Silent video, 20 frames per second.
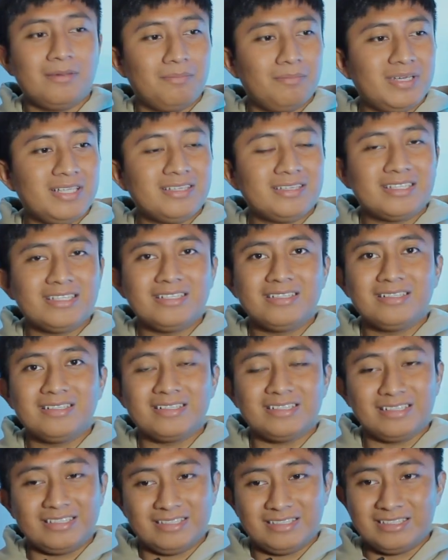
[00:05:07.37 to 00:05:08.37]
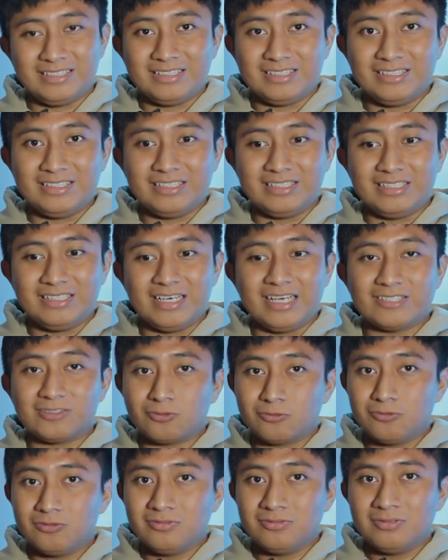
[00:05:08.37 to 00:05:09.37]
Vinti y
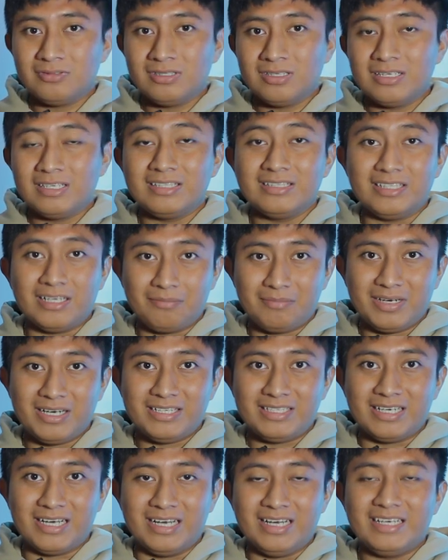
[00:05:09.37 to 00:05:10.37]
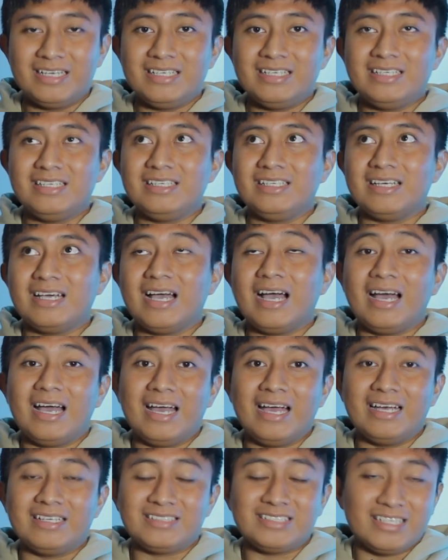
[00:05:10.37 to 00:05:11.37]
Esun, Damaya y
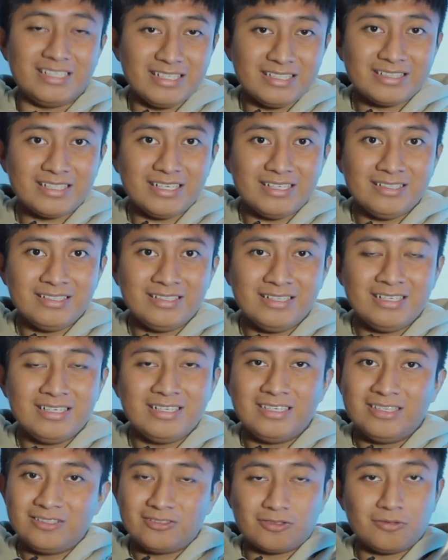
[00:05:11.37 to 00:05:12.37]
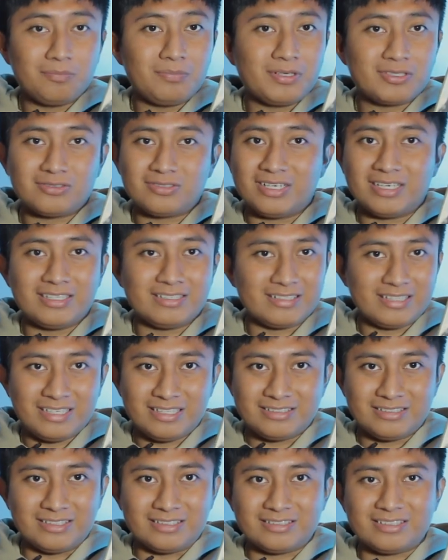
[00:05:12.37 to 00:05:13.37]
Sienita son personajes
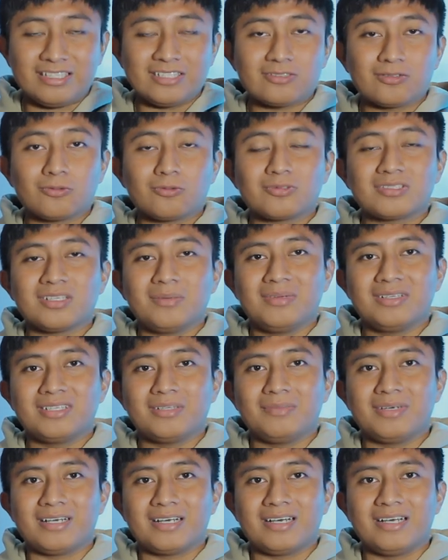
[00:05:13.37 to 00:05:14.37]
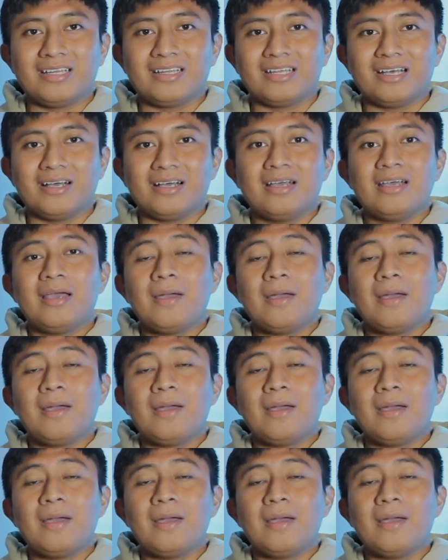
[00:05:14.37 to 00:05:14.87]
grises y eso justamente me encanta.